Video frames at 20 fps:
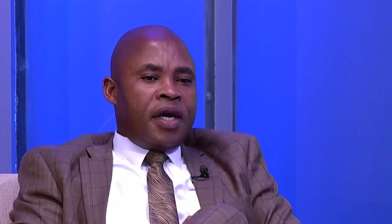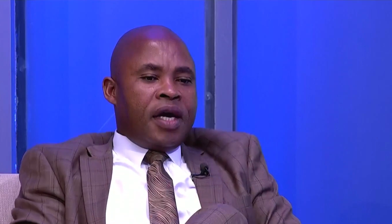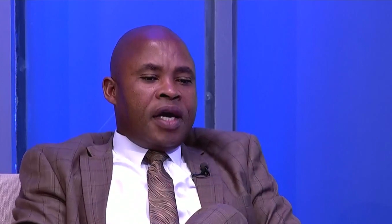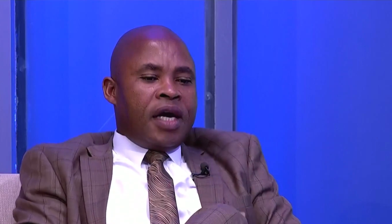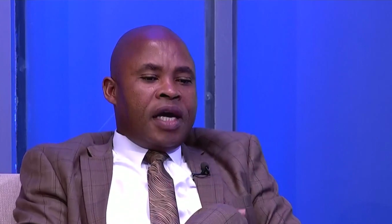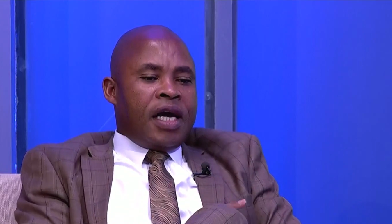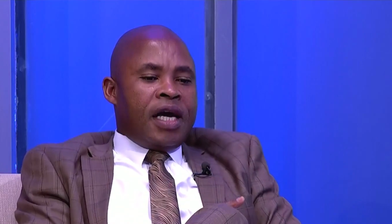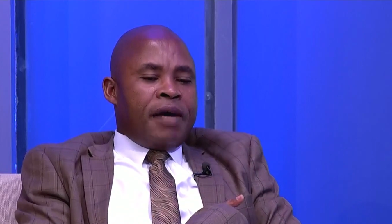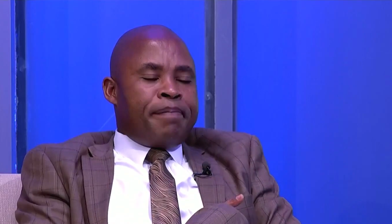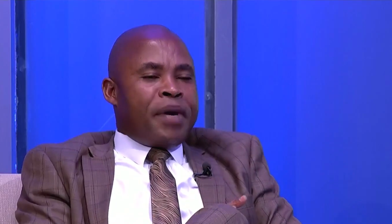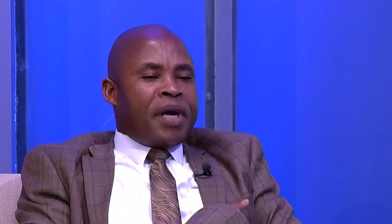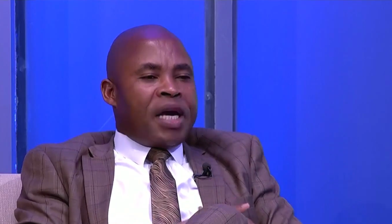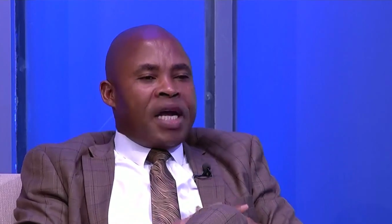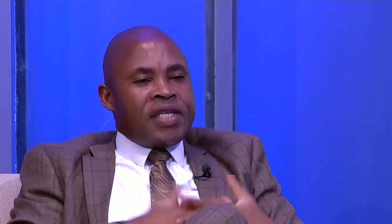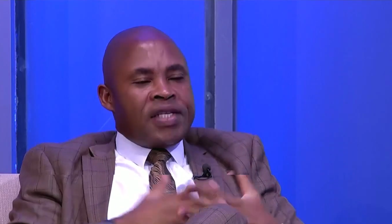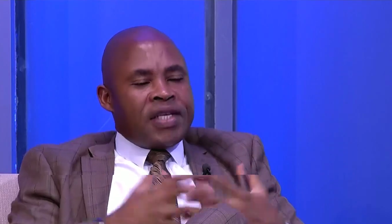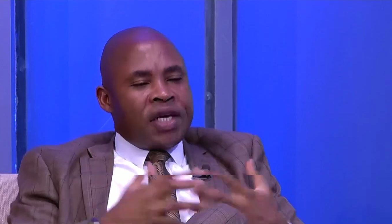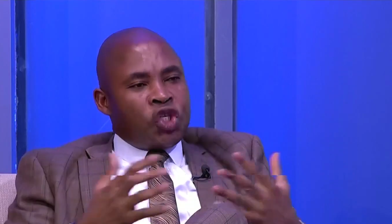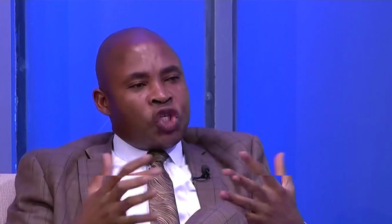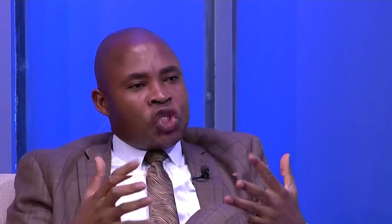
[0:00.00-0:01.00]
é, para
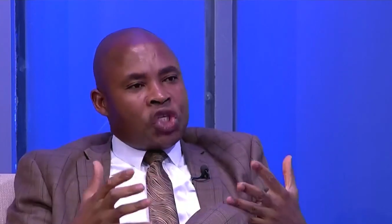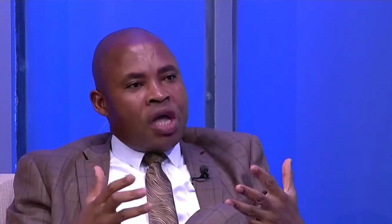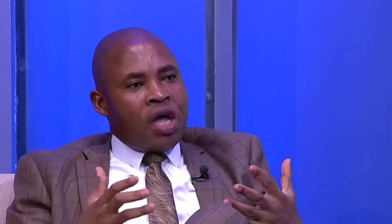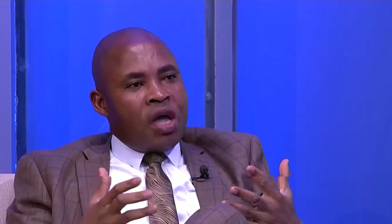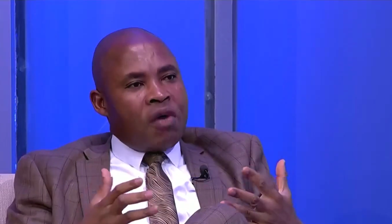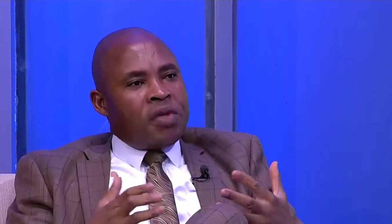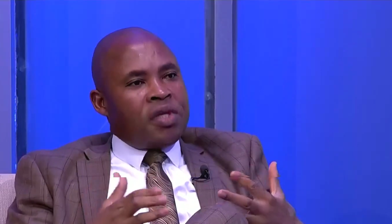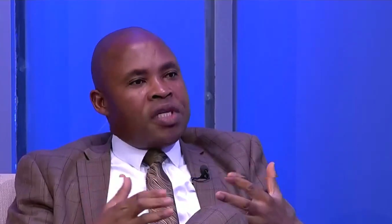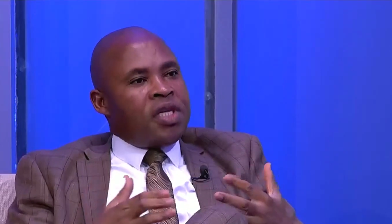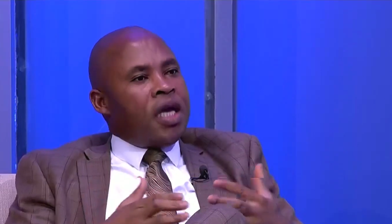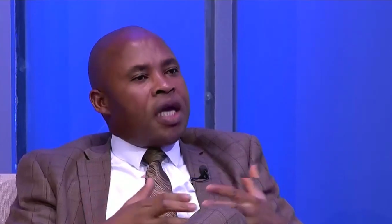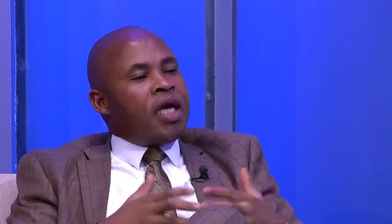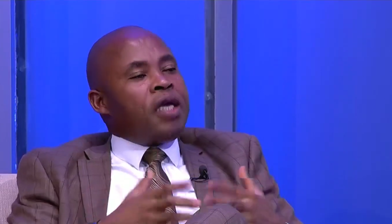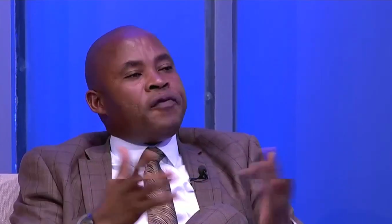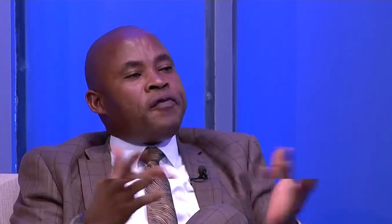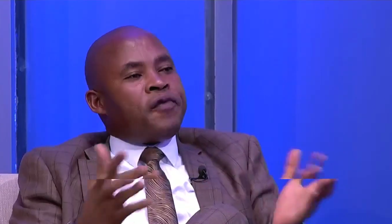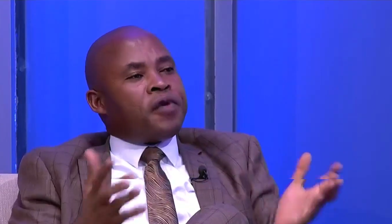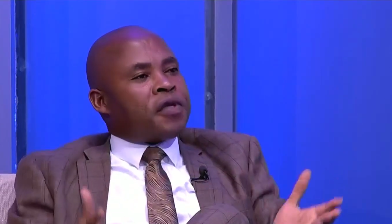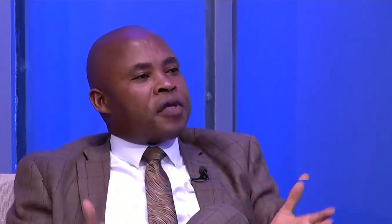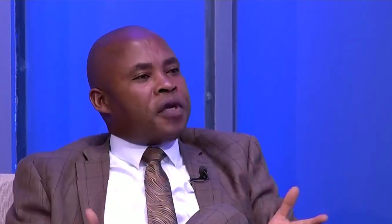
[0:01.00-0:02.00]
essa questão de
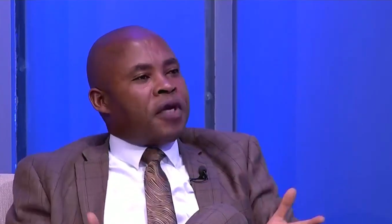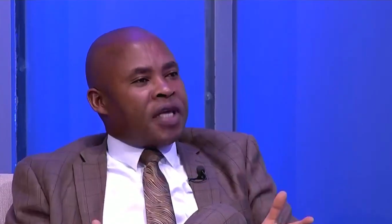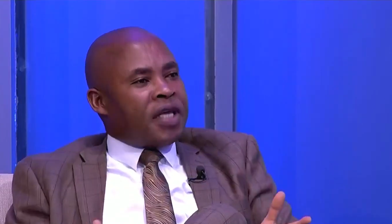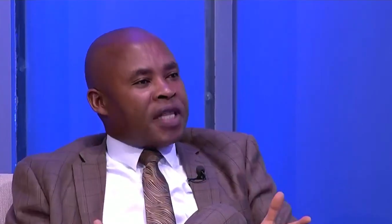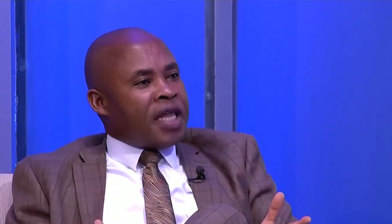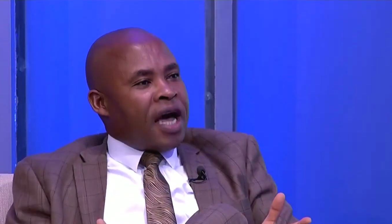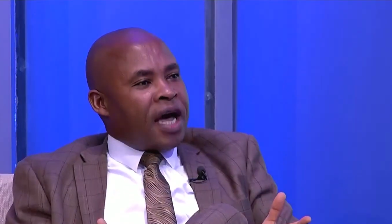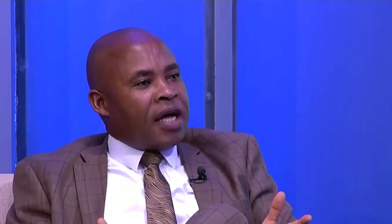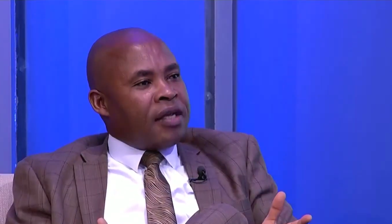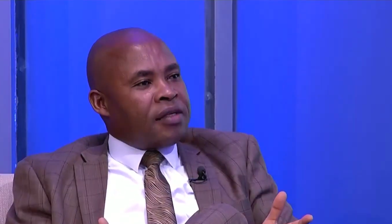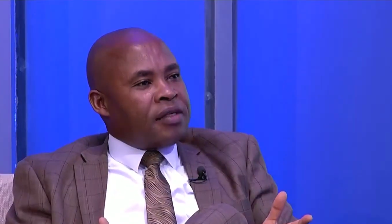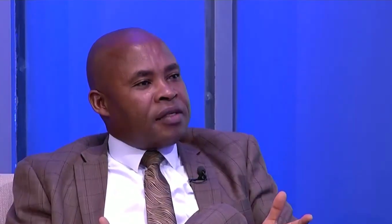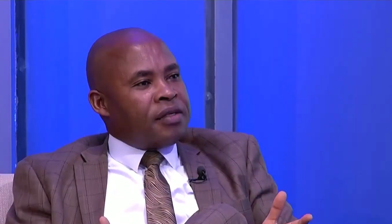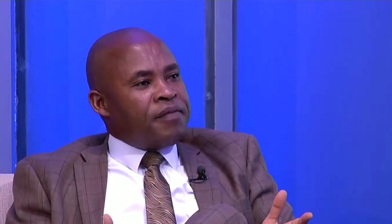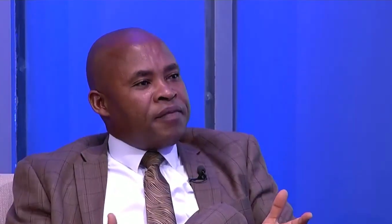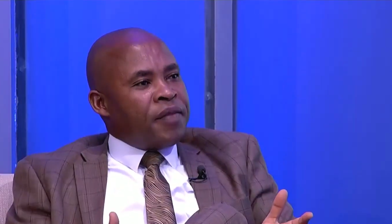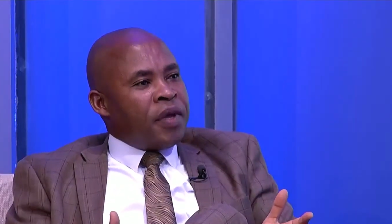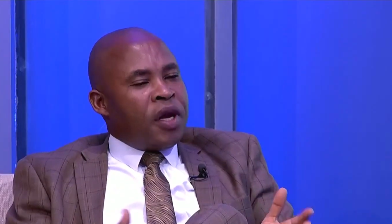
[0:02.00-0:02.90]
infertilidade,